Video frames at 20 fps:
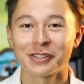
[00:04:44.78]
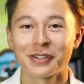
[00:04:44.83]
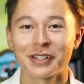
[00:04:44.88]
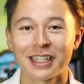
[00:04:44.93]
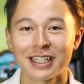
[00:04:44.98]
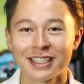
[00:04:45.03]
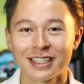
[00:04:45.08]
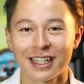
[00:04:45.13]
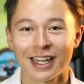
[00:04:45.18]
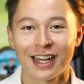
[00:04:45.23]
子
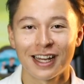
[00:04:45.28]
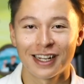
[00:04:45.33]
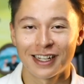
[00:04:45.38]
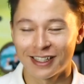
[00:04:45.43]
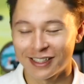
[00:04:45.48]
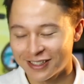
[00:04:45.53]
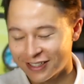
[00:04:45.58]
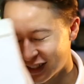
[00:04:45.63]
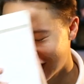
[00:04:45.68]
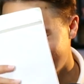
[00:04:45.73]
でした。
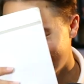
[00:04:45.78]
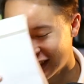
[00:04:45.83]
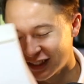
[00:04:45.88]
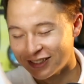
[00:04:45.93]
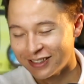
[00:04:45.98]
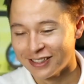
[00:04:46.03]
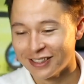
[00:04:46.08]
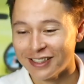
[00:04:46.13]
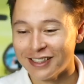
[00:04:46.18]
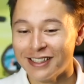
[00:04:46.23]

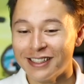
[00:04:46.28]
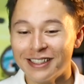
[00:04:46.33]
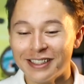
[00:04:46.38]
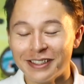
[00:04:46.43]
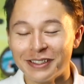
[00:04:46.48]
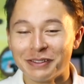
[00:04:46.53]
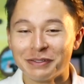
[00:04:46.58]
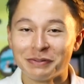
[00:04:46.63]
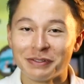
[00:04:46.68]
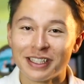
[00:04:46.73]

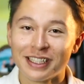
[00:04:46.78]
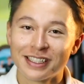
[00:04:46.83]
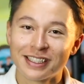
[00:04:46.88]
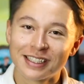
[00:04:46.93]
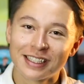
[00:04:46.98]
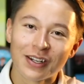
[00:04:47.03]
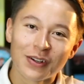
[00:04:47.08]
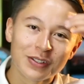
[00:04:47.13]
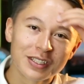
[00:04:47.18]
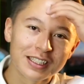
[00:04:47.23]
めっ
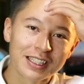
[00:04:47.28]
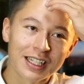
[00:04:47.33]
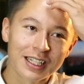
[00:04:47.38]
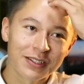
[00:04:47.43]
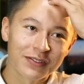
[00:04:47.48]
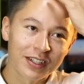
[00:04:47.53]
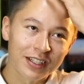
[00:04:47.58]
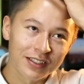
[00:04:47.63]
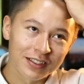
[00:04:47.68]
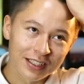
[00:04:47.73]
ちゃおじさんに
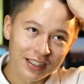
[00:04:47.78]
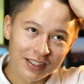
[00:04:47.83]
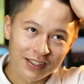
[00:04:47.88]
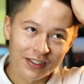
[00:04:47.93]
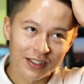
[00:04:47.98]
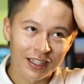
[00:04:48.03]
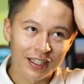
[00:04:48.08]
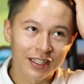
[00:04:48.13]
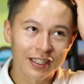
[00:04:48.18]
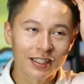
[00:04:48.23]
見えるんです
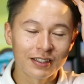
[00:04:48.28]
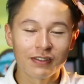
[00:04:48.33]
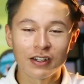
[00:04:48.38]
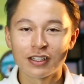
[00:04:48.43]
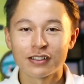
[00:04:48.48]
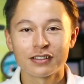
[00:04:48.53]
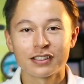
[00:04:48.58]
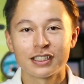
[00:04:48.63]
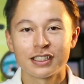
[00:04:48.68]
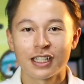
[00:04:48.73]
よね。
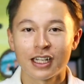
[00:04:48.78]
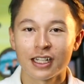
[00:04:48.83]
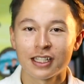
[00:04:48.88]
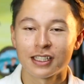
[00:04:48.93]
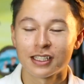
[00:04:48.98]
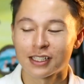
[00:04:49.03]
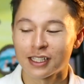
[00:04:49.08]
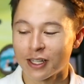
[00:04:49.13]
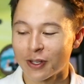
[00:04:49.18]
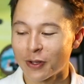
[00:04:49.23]
悪口じゃないん
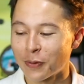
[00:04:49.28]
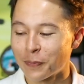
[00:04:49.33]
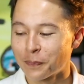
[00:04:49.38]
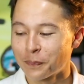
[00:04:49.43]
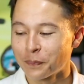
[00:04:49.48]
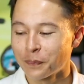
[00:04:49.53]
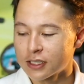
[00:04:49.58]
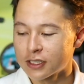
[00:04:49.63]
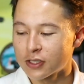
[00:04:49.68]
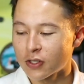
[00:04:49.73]
ですけど。
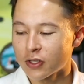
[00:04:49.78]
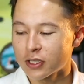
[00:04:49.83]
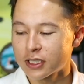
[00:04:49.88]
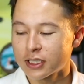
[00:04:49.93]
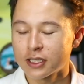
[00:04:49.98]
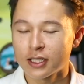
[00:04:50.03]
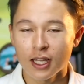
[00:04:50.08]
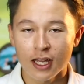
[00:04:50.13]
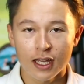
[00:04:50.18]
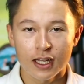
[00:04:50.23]
そし
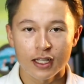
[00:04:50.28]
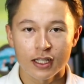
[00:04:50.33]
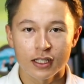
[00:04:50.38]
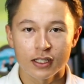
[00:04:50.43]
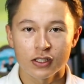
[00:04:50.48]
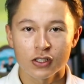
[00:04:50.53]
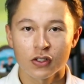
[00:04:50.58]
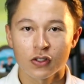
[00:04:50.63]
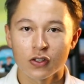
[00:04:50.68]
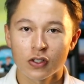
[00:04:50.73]
て、
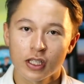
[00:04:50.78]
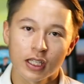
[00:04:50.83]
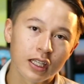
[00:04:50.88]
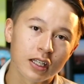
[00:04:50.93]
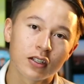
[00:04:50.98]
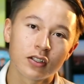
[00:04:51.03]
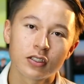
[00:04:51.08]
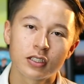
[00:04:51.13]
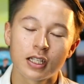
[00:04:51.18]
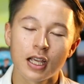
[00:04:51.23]
その
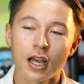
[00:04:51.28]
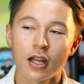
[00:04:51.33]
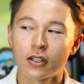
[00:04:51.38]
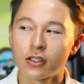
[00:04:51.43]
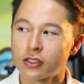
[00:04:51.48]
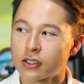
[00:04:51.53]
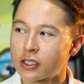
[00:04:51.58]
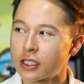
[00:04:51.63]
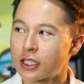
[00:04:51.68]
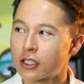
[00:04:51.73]

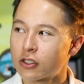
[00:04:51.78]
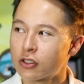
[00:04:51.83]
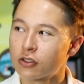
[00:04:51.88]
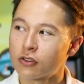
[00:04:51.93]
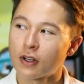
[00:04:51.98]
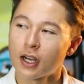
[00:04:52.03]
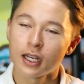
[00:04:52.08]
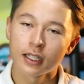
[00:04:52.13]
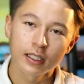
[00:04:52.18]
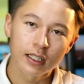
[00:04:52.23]
キング・チャールズに
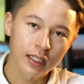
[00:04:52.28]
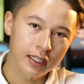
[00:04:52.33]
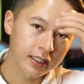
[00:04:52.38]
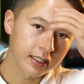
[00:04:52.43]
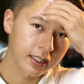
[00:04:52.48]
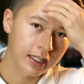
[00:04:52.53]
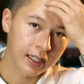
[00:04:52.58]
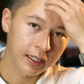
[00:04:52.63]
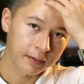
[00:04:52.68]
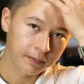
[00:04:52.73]
加えてで
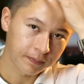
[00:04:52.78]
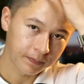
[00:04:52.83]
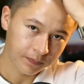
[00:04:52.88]
すね、